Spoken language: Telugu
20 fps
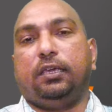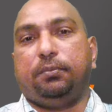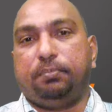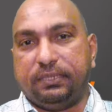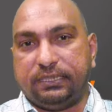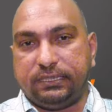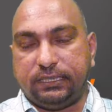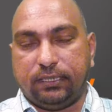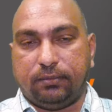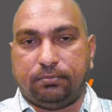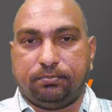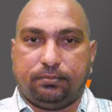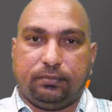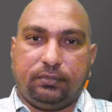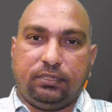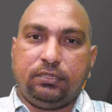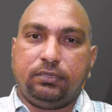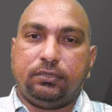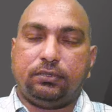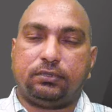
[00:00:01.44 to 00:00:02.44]
ఏపీసీఎం
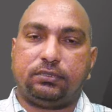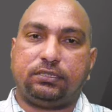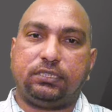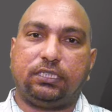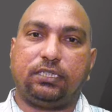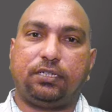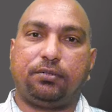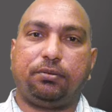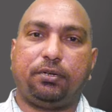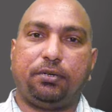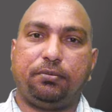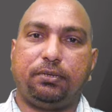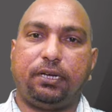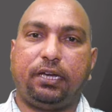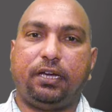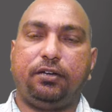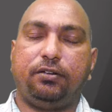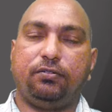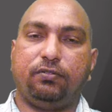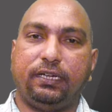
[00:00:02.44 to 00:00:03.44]
చంద్రబాబు
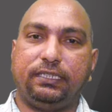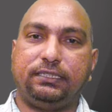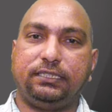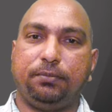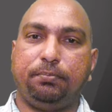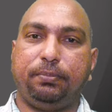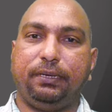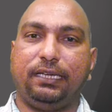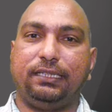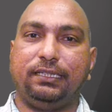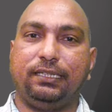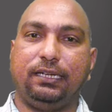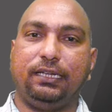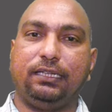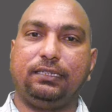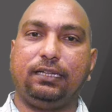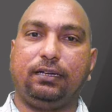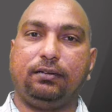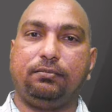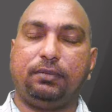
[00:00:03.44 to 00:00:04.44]
నాయుడు వైసీపీ
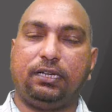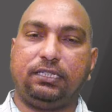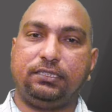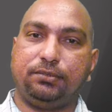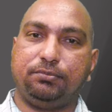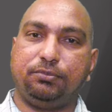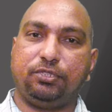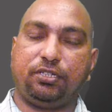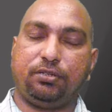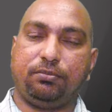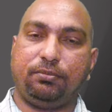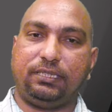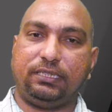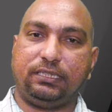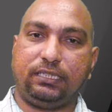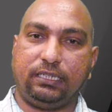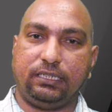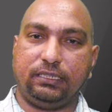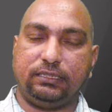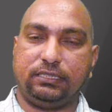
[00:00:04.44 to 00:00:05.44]
అధినేత మాజీ
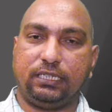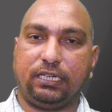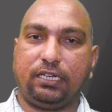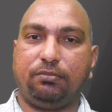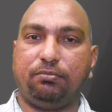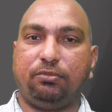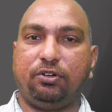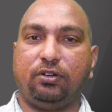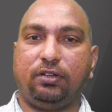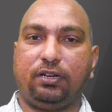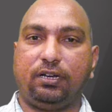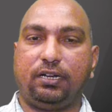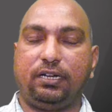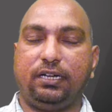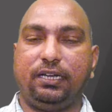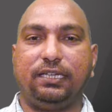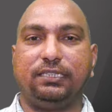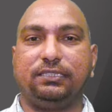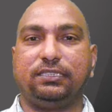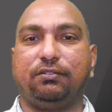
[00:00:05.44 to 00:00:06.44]
ముఖ్యమంత్రి జగన్మోహన్
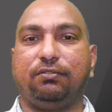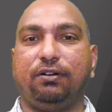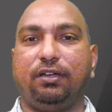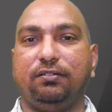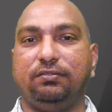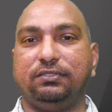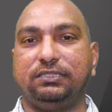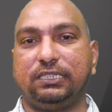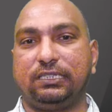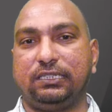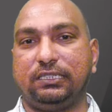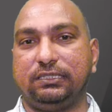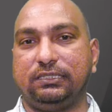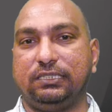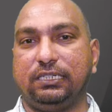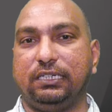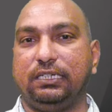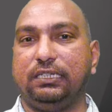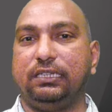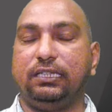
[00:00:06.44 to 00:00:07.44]
రెడ్డికి సవాల్ విసరటం
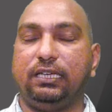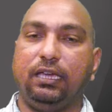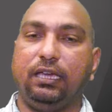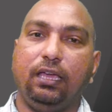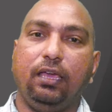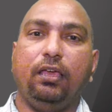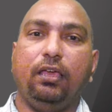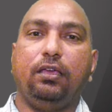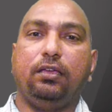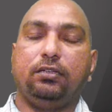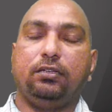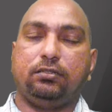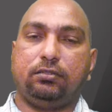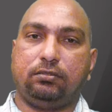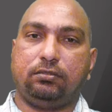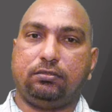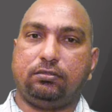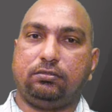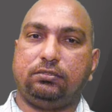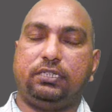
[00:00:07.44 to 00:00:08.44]
జరిగింది
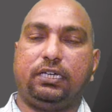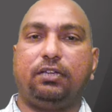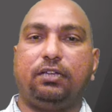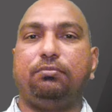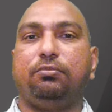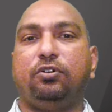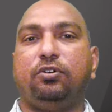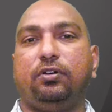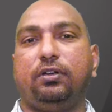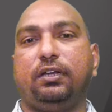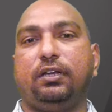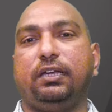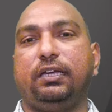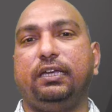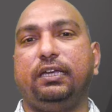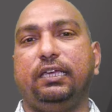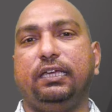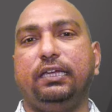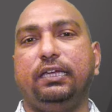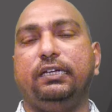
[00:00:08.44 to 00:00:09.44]
సో జగన్మోహన్
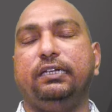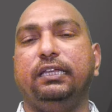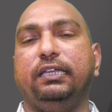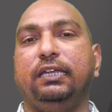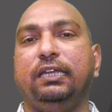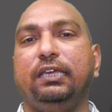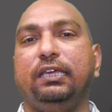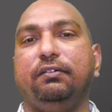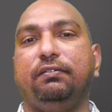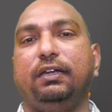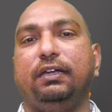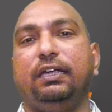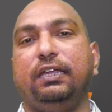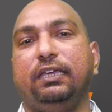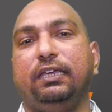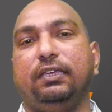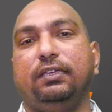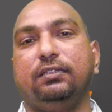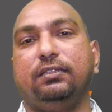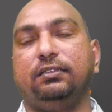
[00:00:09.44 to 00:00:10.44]
రెడ్డి ఢిల్లీ
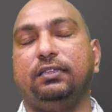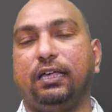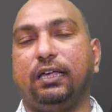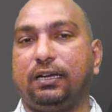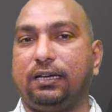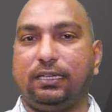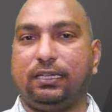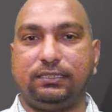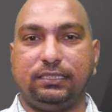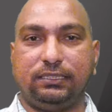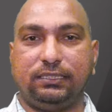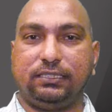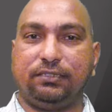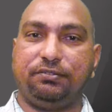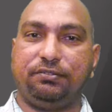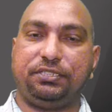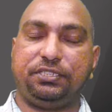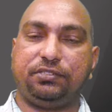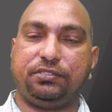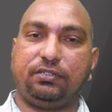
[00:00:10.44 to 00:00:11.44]
వెళ్ళి ధర్నా
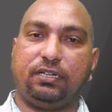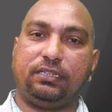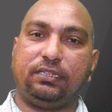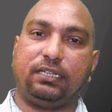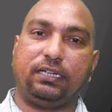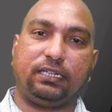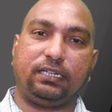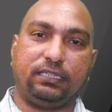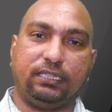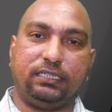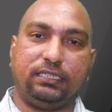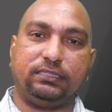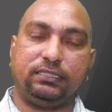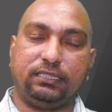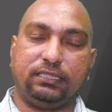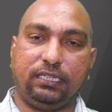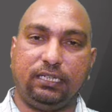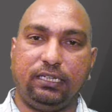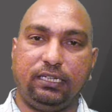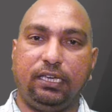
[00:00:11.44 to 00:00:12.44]
చేసిన విషయం అందరికీ
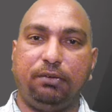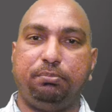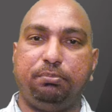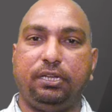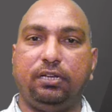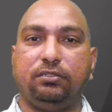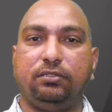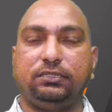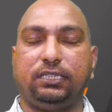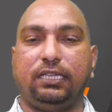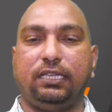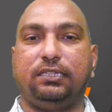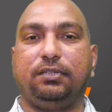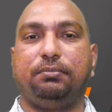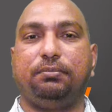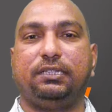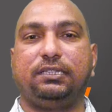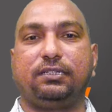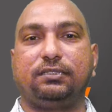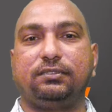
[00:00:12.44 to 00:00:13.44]
తెలిసిందే ఏపీలో
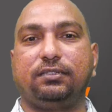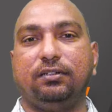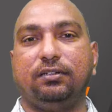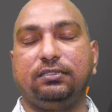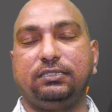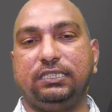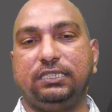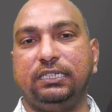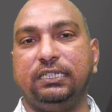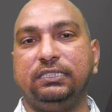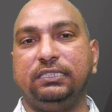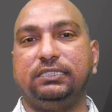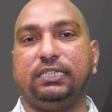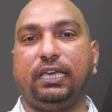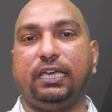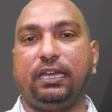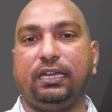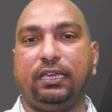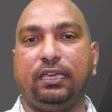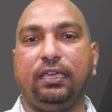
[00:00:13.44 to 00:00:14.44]
శాంతి భద్రతలు
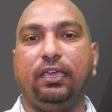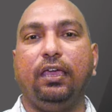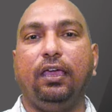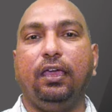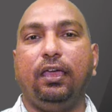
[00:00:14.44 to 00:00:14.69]
క్షీణించాయని